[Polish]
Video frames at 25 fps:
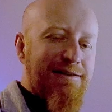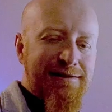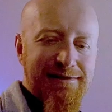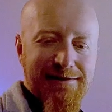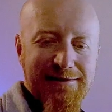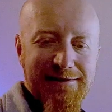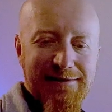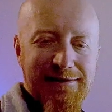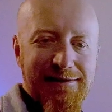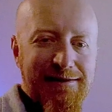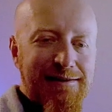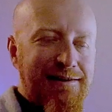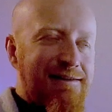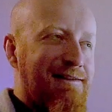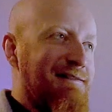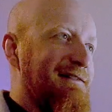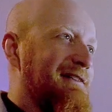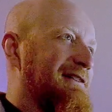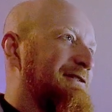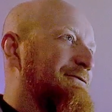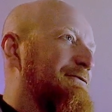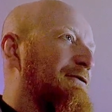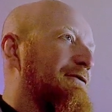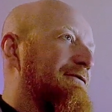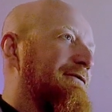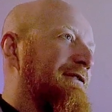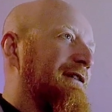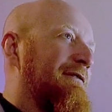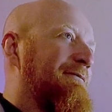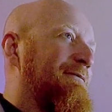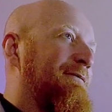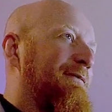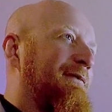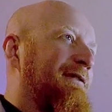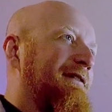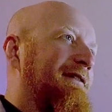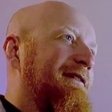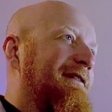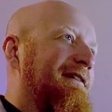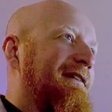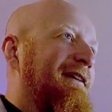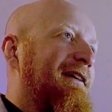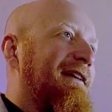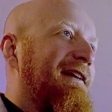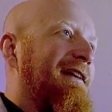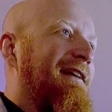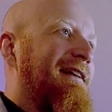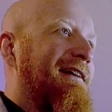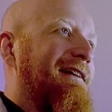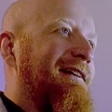z, ze słowem, e,
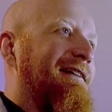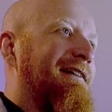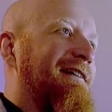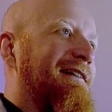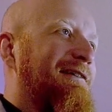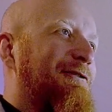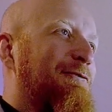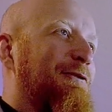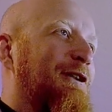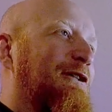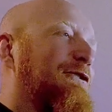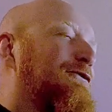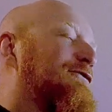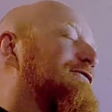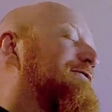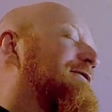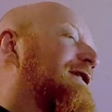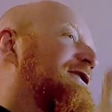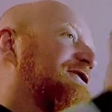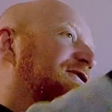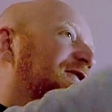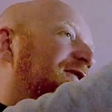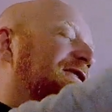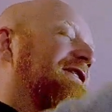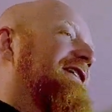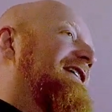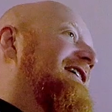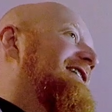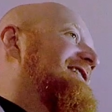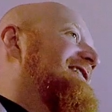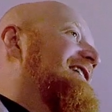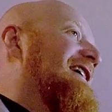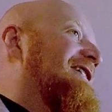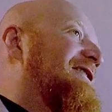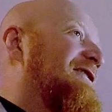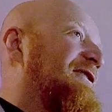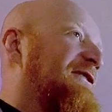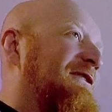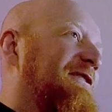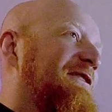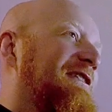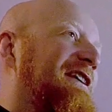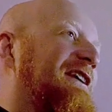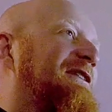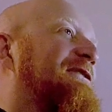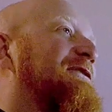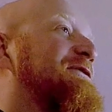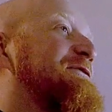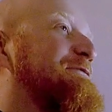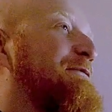e, które tłumaczone jest jako,
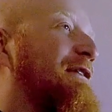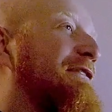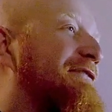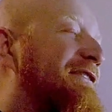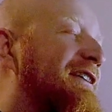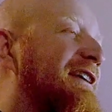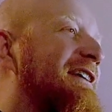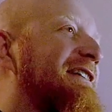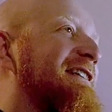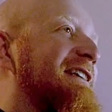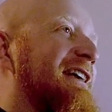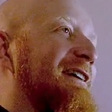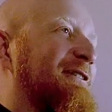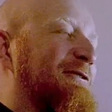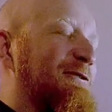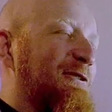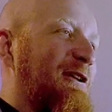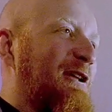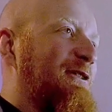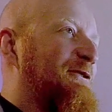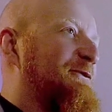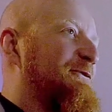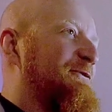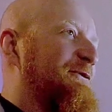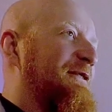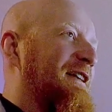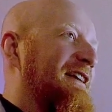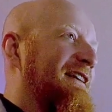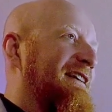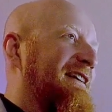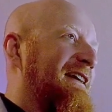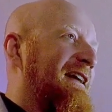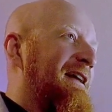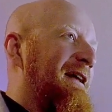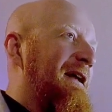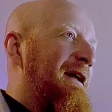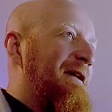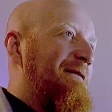jako zbawienie, jako ratunek.